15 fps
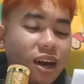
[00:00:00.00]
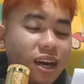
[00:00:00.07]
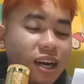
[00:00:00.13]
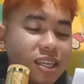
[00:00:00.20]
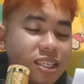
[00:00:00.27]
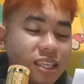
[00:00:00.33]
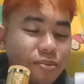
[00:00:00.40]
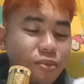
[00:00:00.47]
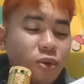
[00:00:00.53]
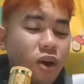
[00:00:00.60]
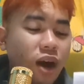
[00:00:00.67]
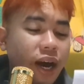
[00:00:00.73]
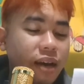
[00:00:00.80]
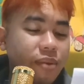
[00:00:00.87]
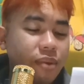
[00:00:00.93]
sa
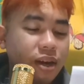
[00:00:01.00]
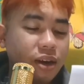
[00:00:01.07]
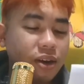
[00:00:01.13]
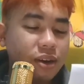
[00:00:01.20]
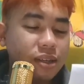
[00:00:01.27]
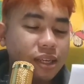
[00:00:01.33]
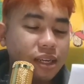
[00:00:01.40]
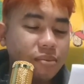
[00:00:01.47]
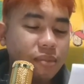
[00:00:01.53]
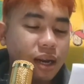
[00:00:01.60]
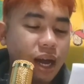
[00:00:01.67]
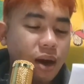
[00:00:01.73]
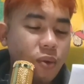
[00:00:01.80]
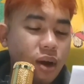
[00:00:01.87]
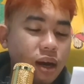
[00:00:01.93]
buhay. Magkaroon ka ng
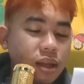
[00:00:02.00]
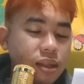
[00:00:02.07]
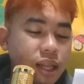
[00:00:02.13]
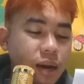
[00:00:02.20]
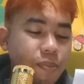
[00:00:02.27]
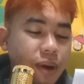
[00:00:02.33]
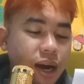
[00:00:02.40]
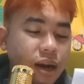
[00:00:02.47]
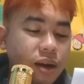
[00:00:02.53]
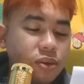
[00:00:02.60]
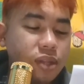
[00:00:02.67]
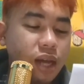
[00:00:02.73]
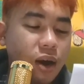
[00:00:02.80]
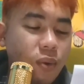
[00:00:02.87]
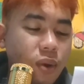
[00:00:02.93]
malawak na pang
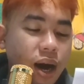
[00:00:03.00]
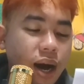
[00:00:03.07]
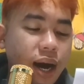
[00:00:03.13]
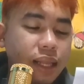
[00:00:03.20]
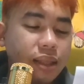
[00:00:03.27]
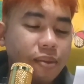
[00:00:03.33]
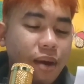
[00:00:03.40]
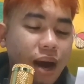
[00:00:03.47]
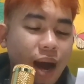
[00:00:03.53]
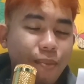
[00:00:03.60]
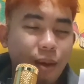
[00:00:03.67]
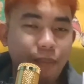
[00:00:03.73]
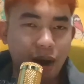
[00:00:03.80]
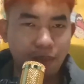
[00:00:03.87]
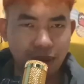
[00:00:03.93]
unawa at mahaba
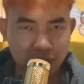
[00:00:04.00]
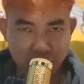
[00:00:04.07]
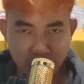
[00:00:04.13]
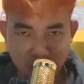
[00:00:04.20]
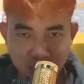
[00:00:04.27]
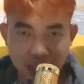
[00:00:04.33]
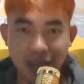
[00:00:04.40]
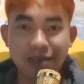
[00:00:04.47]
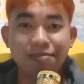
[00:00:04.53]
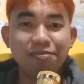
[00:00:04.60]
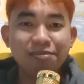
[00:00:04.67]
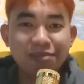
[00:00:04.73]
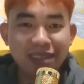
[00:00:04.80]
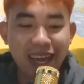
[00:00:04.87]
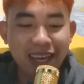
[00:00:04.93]
pang pasensya.
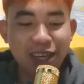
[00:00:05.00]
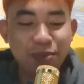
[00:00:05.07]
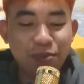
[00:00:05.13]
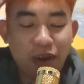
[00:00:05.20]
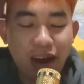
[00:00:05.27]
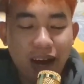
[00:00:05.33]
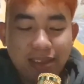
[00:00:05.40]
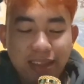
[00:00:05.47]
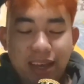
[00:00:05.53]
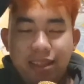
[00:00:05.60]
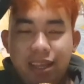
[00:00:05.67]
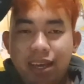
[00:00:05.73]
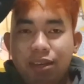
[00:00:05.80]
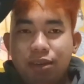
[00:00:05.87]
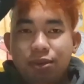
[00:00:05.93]
Thank you po ate.
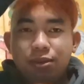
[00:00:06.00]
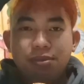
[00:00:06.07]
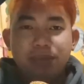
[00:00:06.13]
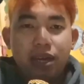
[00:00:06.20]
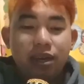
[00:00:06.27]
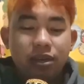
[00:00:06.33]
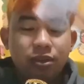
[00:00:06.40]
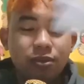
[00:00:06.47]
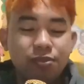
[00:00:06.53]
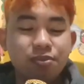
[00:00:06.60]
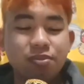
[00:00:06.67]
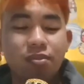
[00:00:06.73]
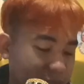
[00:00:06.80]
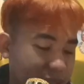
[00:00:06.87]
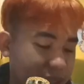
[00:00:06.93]
Thank you. Thank you.
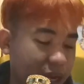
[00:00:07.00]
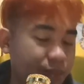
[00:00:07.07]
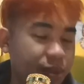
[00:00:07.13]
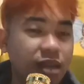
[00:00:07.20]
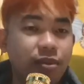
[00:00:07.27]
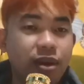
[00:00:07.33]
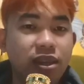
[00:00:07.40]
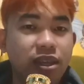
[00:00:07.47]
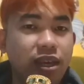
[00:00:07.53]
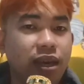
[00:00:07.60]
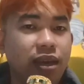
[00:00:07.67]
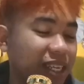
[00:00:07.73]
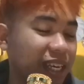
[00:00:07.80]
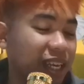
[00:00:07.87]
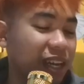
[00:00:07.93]
Sabi naman
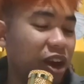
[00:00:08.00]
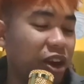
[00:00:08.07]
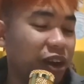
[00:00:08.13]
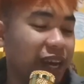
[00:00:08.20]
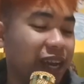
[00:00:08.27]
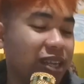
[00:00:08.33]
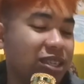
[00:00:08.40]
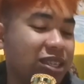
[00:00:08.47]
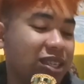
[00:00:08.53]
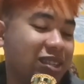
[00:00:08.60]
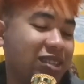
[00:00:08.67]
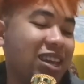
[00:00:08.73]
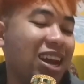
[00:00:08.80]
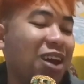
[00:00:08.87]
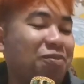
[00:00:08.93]
ni, ni Lawrence
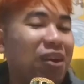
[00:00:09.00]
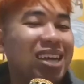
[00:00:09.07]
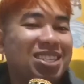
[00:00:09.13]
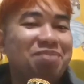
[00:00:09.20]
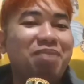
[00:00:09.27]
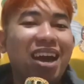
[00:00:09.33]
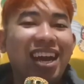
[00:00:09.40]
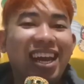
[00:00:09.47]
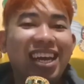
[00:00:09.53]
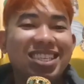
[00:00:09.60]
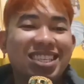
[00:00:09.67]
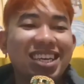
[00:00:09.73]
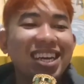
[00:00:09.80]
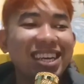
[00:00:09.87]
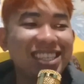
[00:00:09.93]
De La Paz Vélez.
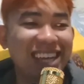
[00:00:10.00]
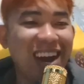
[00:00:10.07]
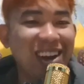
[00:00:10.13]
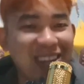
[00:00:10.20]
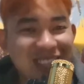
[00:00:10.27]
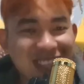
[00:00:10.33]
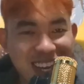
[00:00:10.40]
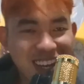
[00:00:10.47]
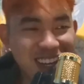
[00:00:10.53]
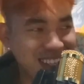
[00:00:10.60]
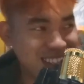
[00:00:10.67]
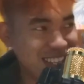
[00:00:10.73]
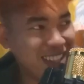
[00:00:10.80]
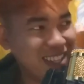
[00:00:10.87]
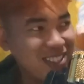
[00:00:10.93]
Shoutout sa'yo,
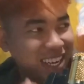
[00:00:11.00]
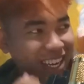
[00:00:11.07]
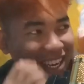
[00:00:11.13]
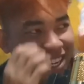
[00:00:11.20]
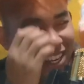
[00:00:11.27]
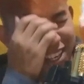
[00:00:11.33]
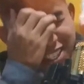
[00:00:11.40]
nandito siya ngayon.